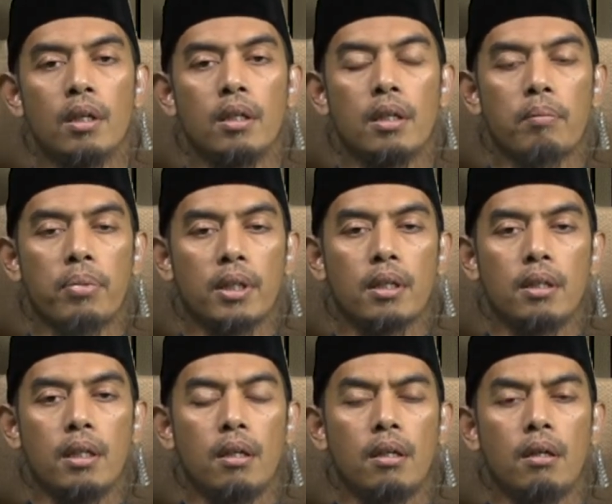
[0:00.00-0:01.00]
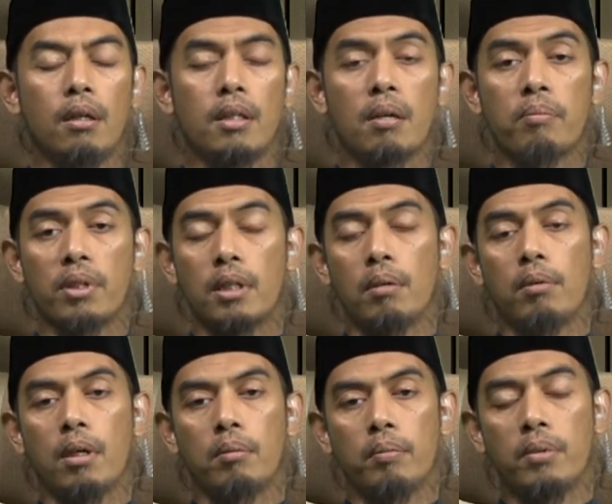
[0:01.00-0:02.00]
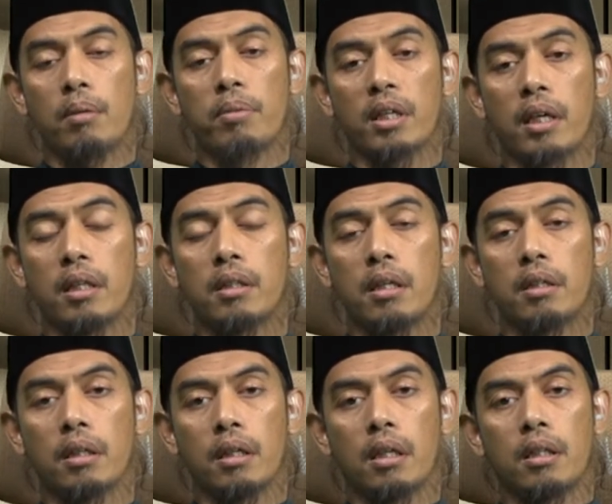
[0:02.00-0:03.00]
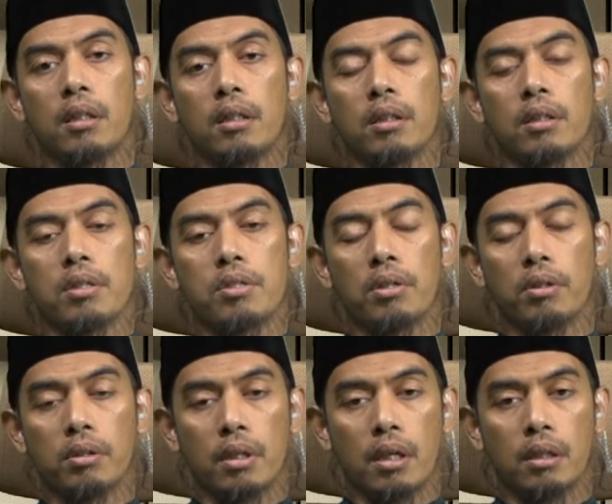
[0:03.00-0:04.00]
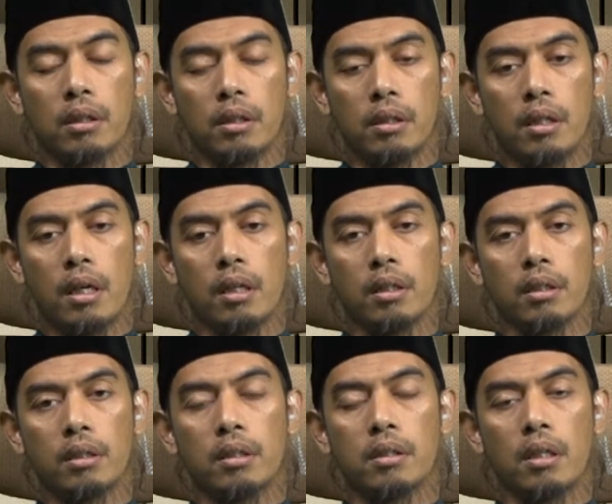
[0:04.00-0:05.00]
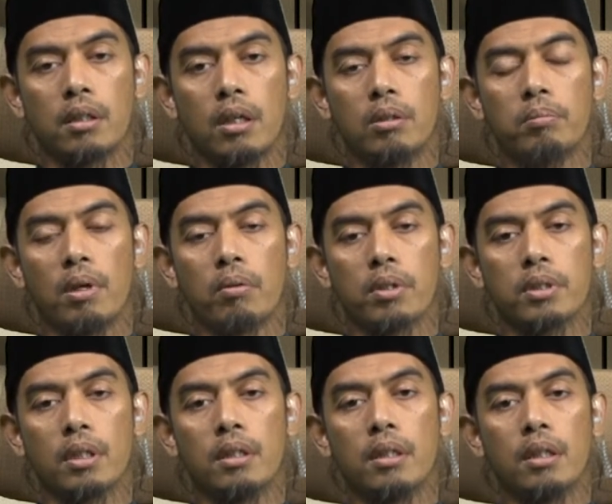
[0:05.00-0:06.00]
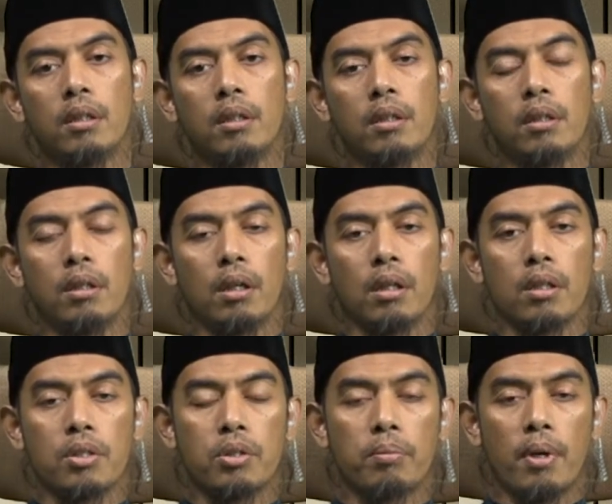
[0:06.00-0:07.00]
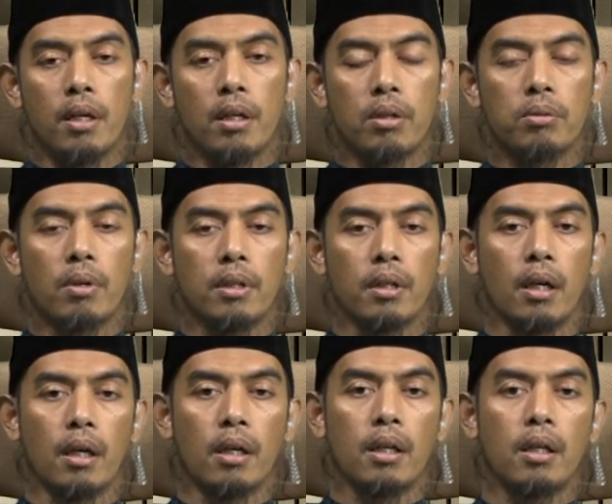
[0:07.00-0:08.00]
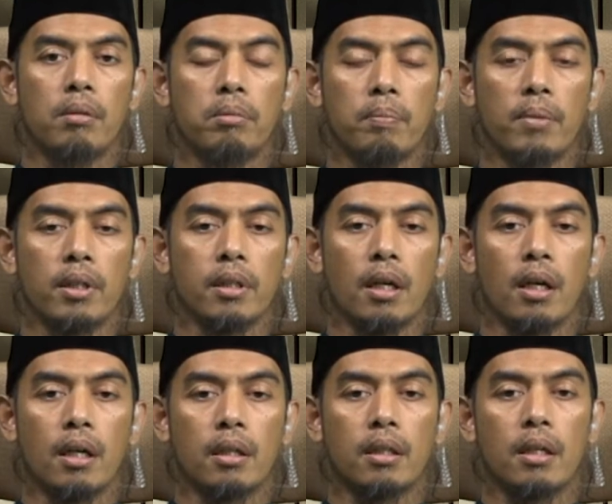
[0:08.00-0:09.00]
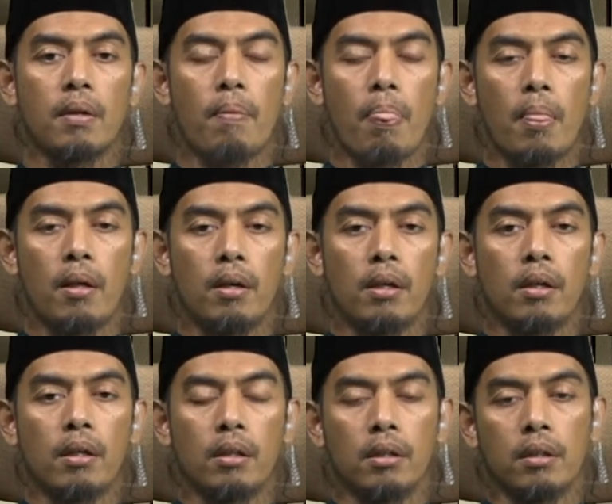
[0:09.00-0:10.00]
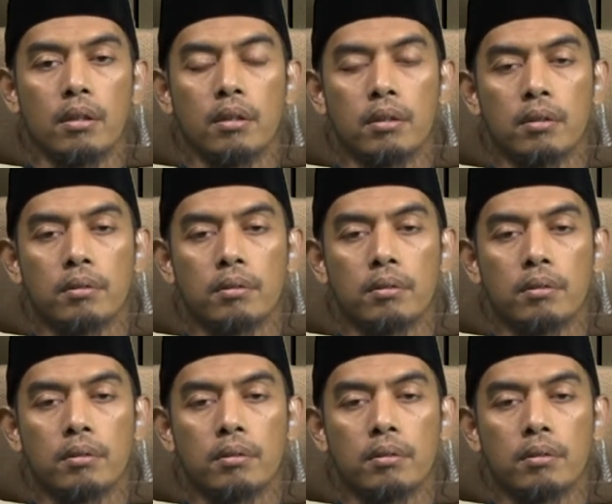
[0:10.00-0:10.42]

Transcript: Yang pertanya, uh, yang pertama apabila berkaitan dengan uh, seorang eh, dai, kita tahu bahwasanya Allah Subhanahu wa taala memelihara uh,